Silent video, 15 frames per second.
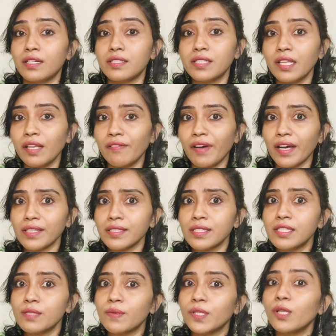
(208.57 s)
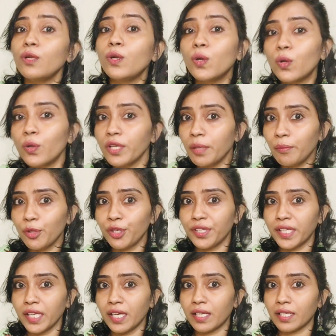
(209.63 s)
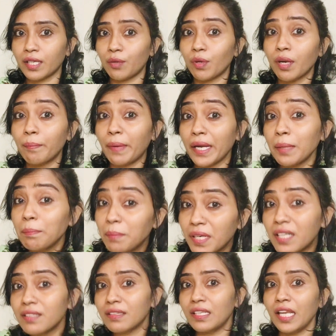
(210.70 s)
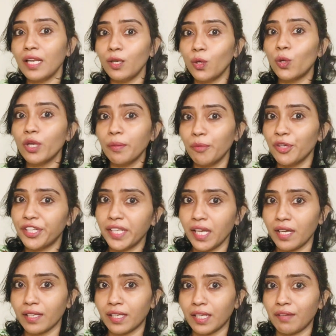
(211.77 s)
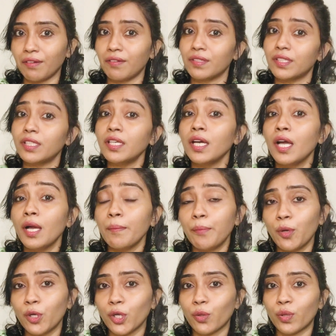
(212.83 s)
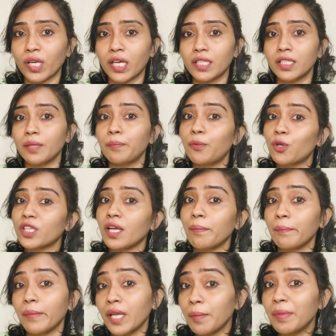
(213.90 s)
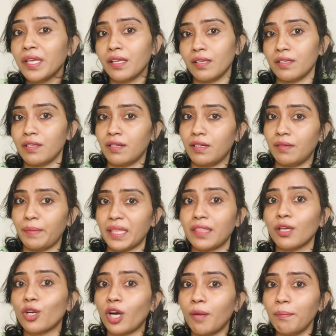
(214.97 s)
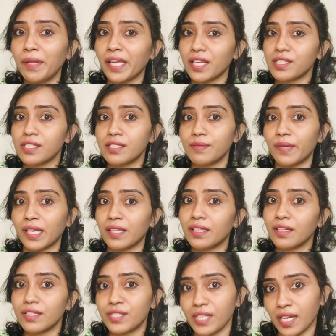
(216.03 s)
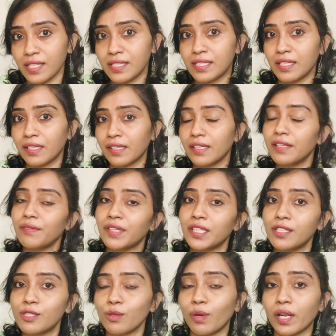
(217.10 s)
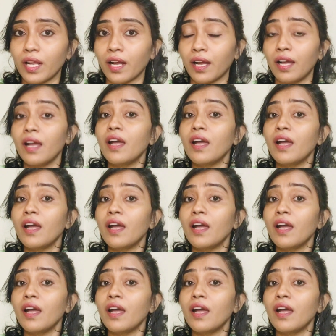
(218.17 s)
சில வேக்சின்ஸ் வந்து லோ இம்யூனிட்டியாக இருக்கிறவங்க பை பர்த்லேயே லோ இம்யூனிட்டியாக இருக்கிறவங்க வந்து போடக்கூடாது போட்டால் மேபி மற்ற காம்ப்ளிகேஷன்ஸ் வரத்துக்கு சான்ஸ் இருக்குதுன்னு வந்து சொல்கிறாங்க